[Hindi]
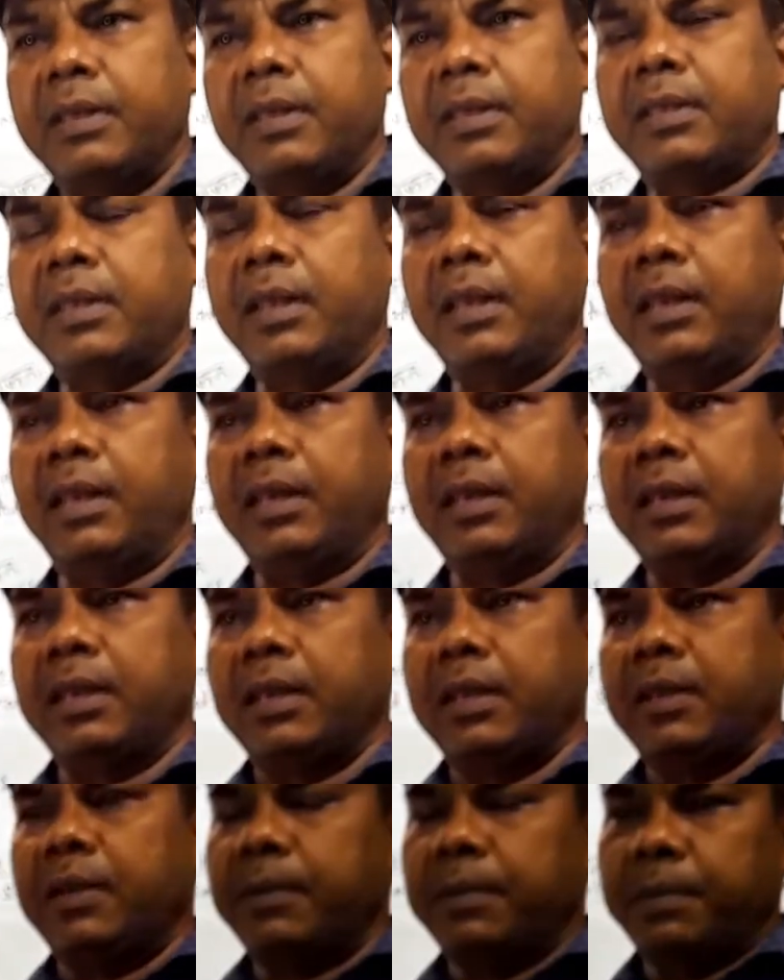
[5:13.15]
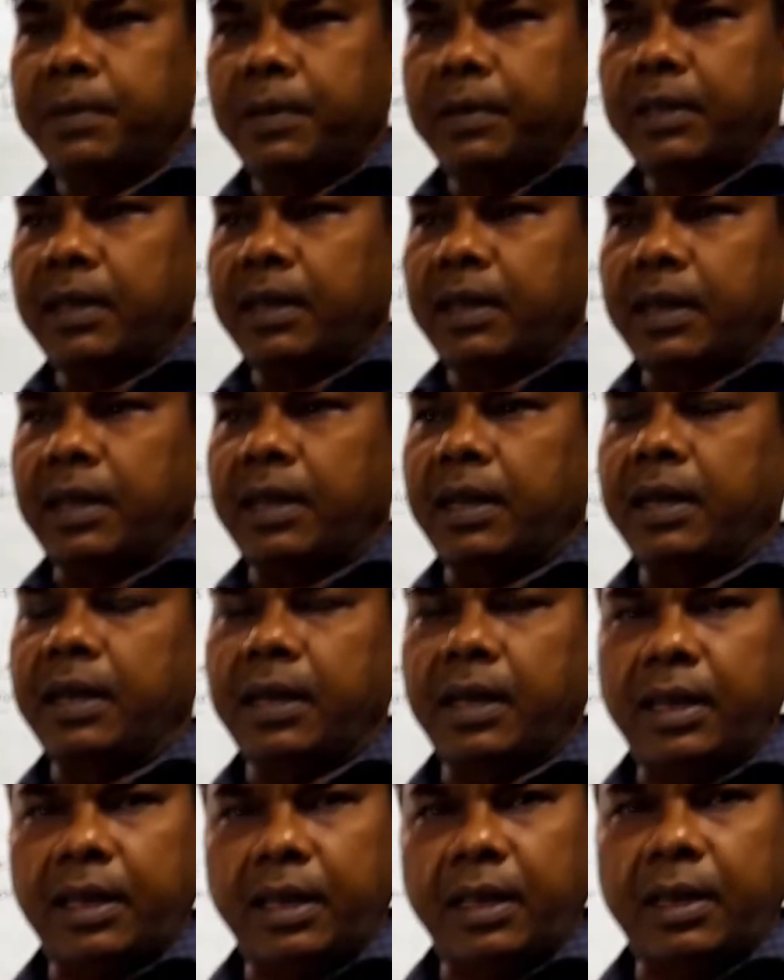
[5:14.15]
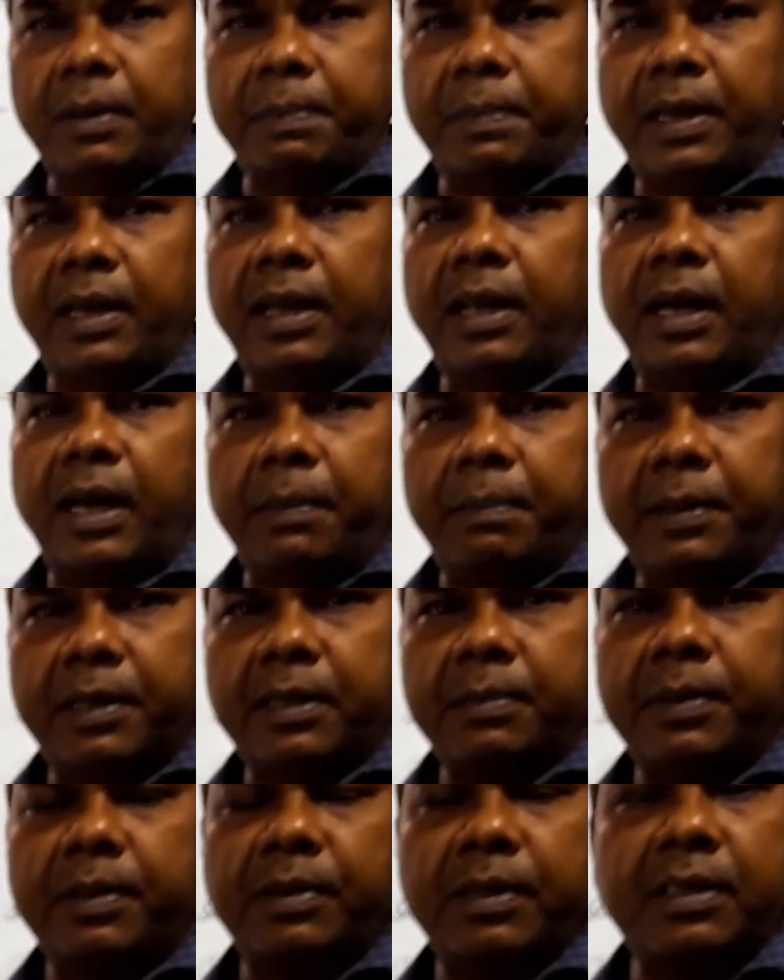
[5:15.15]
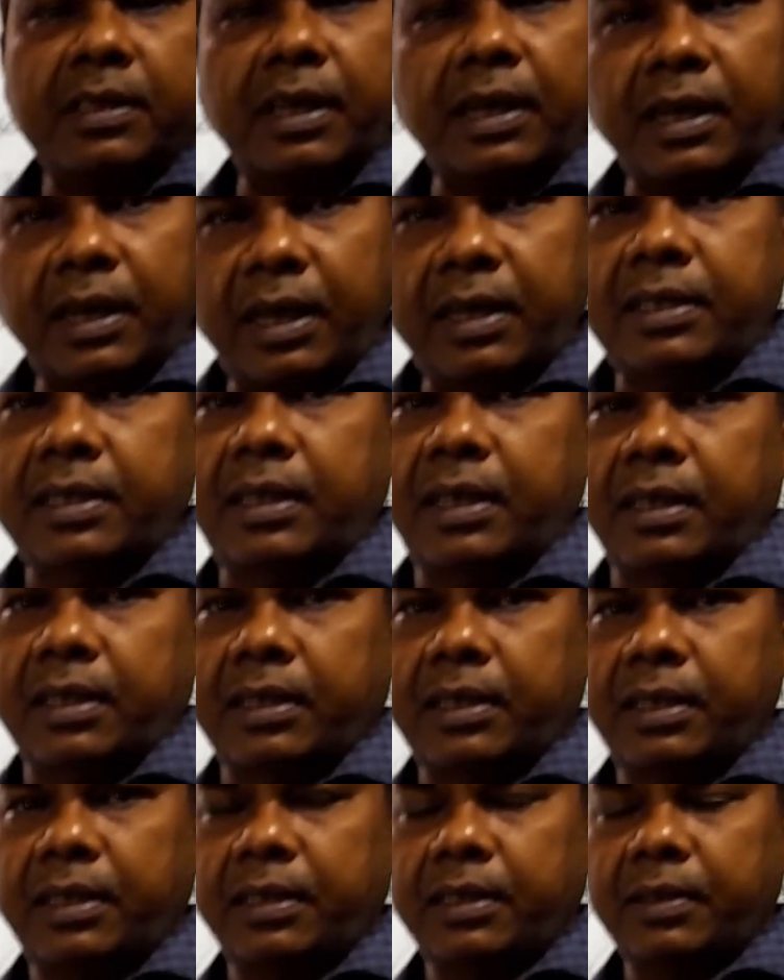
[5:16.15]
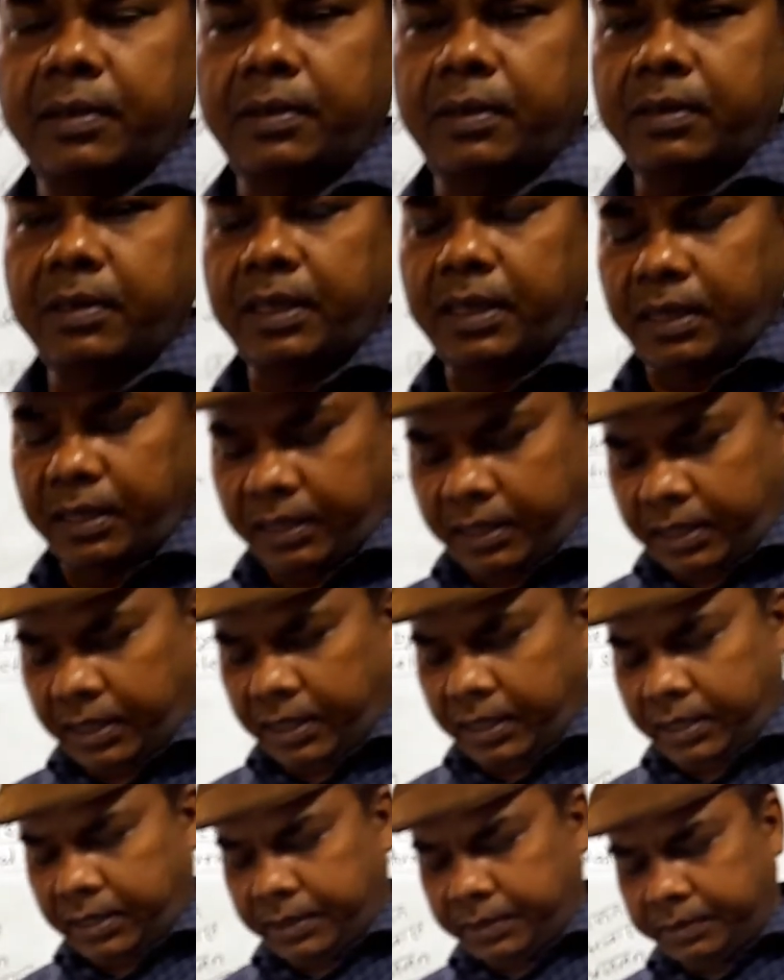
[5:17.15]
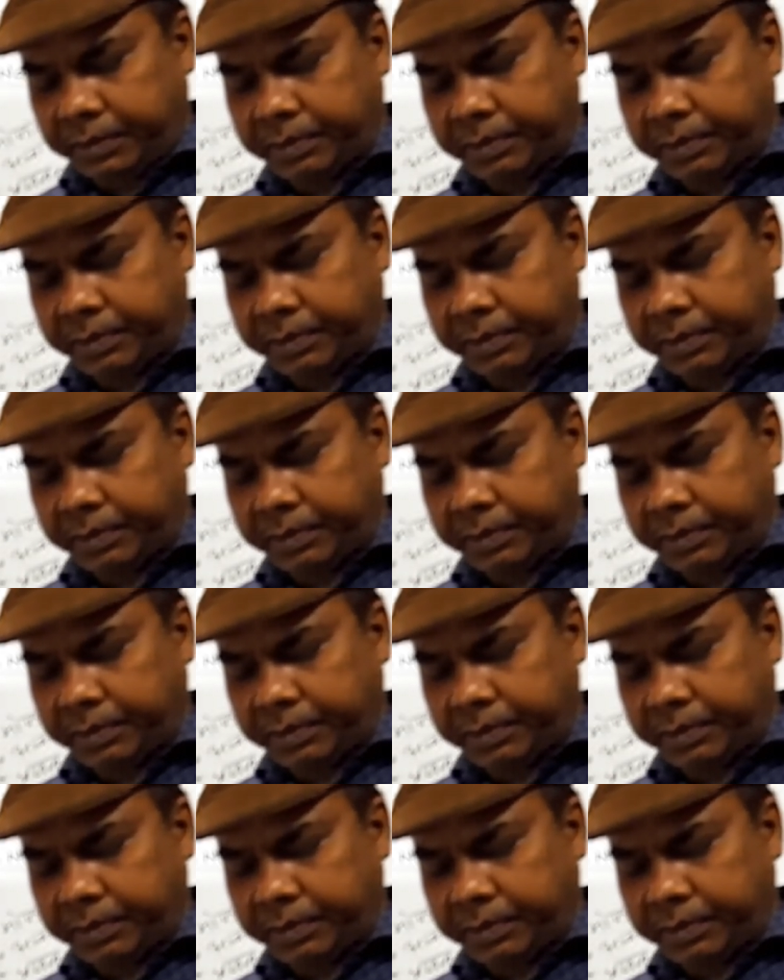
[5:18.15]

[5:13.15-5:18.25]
इसलिए भोजन ग्रहण करने के पहले आपस में वो संघर्ष करते हैं कि कौन ग्रहण करेगा